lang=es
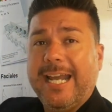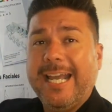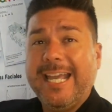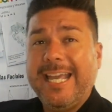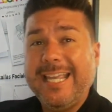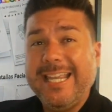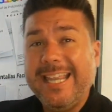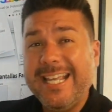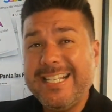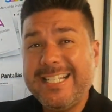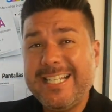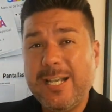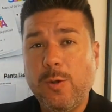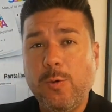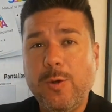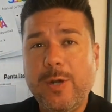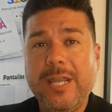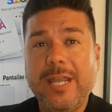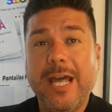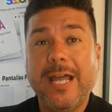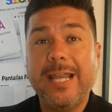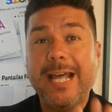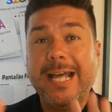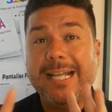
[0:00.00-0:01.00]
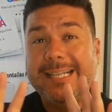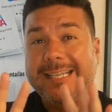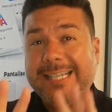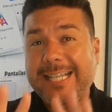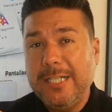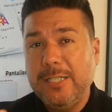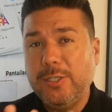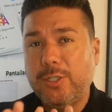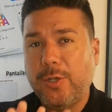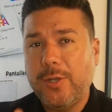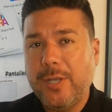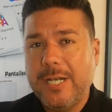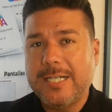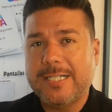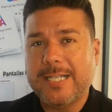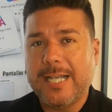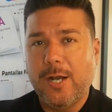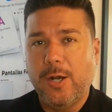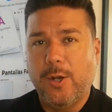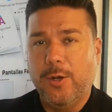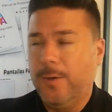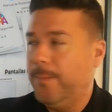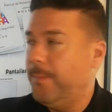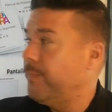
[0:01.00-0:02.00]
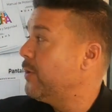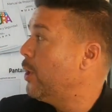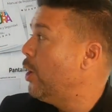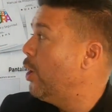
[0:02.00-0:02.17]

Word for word: y de seguridad dentro del salón.